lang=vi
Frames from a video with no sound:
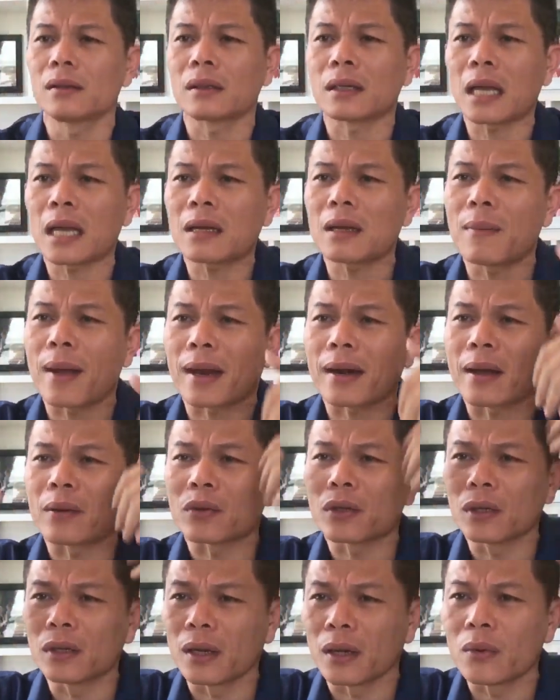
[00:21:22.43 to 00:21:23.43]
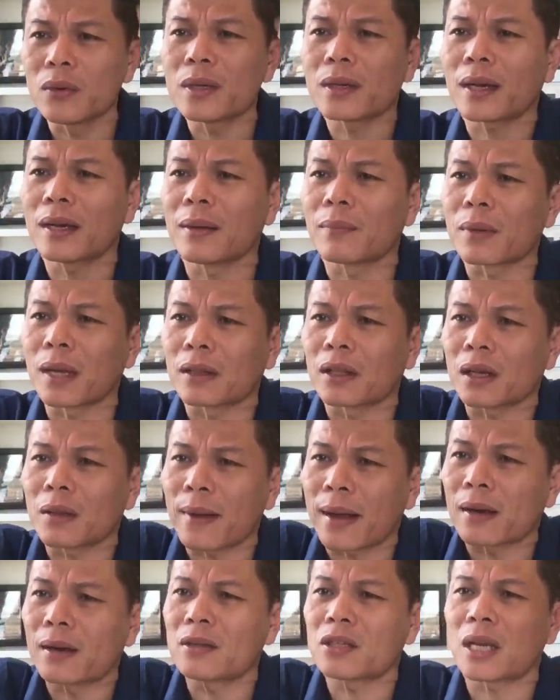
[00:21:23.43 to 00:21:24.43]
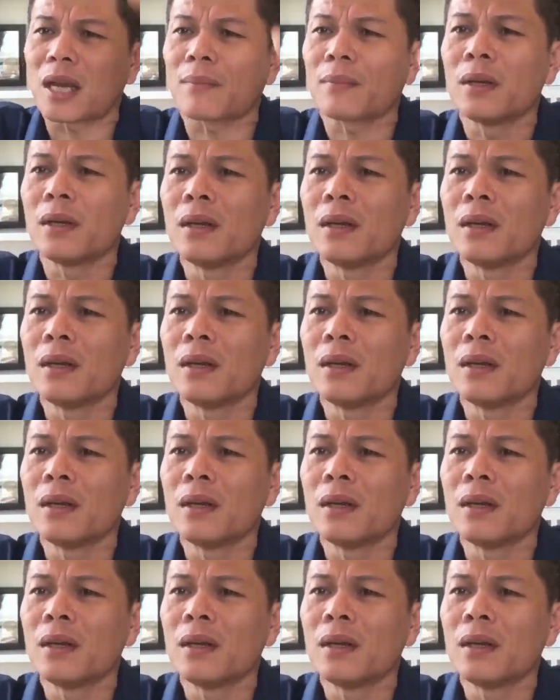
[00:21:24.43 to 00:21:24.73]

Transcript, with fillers: các các bạn nào chưa hiểu những khái niệm này thì các bạn đi xem